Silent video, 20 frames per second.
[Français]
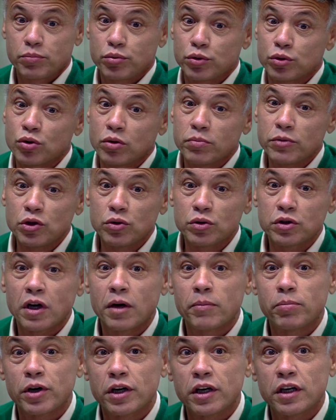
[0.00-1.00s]
Puis deux minutes
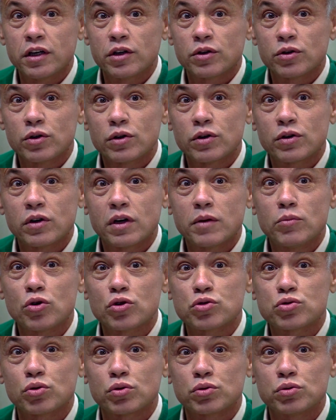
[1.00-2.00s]
après, euh, la
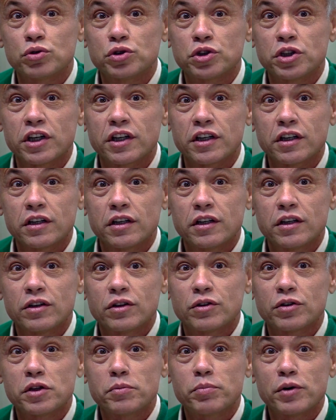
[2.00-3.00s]
morsure du chien,
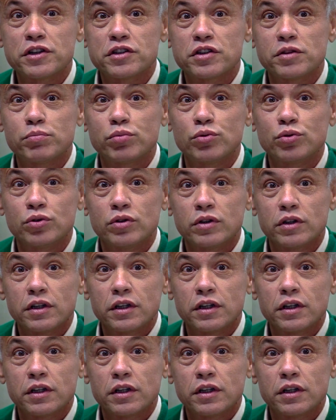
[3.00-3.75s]
on n'y pensait plus.